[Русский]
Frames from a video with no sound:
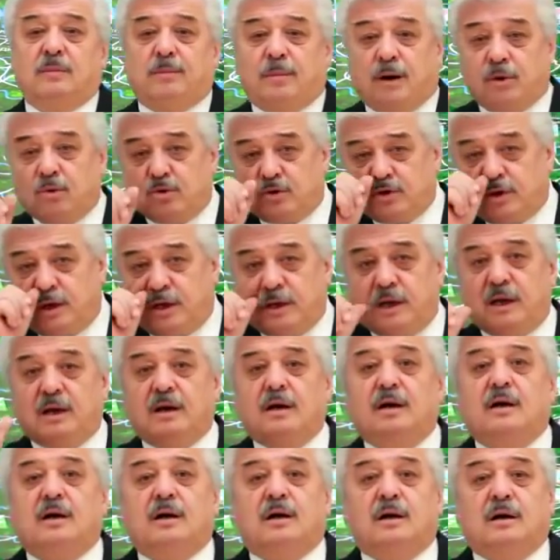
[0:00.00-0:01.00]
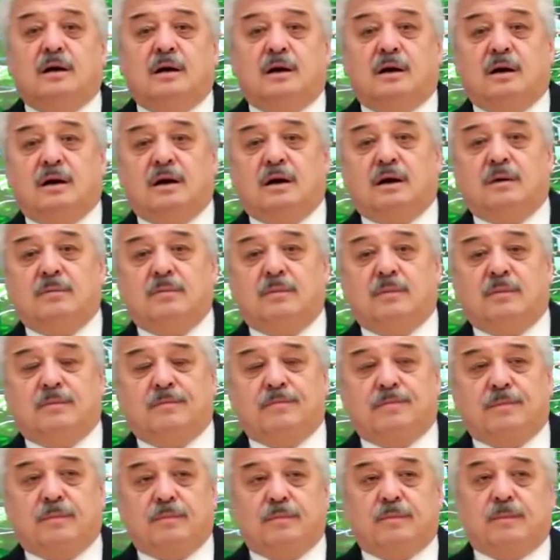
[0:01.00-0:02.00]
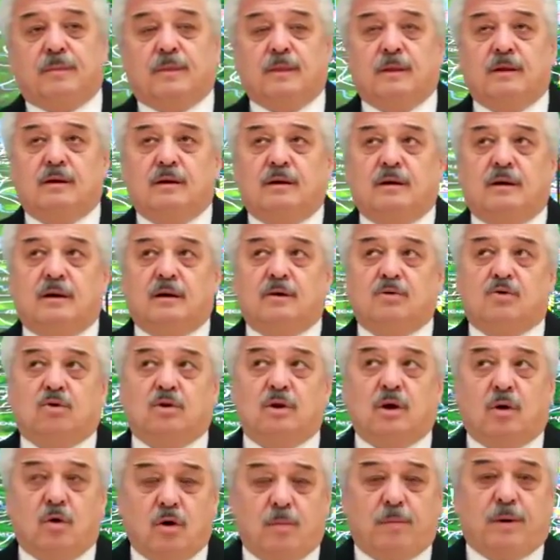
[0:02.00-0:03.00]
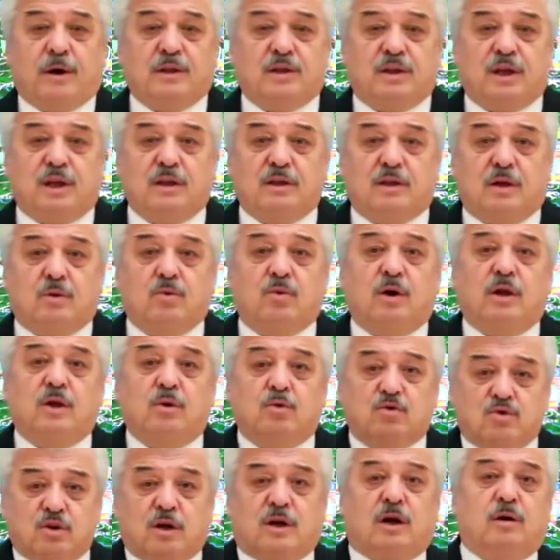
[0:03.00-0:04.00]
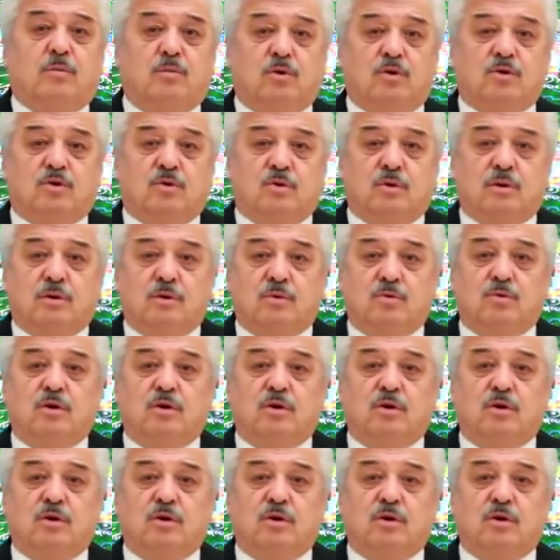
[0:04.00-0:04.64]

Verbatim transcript: получение э, трудового патента, но они уже работают.